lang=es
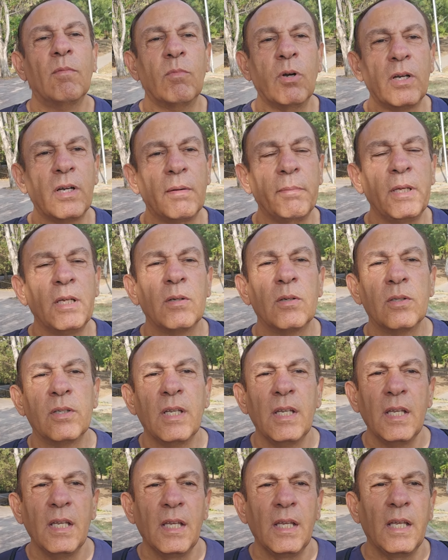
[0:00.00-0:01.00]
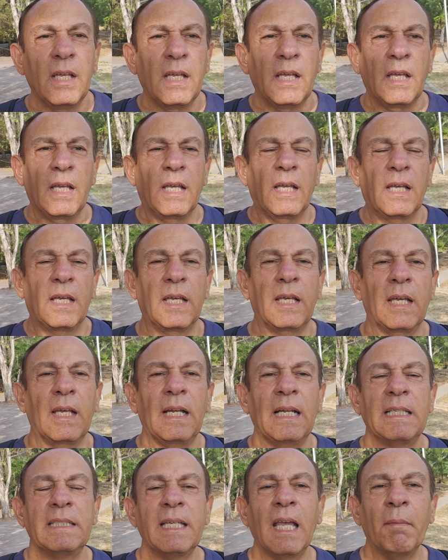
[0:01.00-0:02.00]
Bueno amigos,
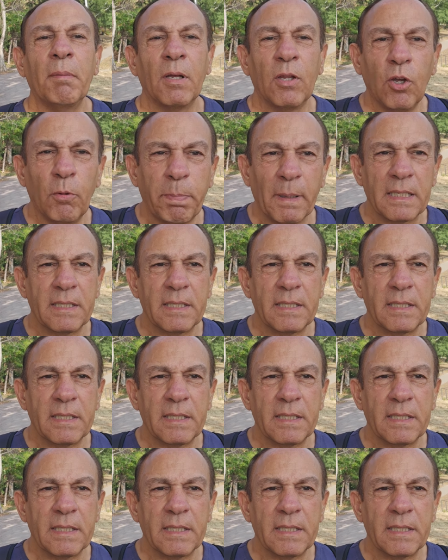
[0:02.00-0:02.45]
el sábado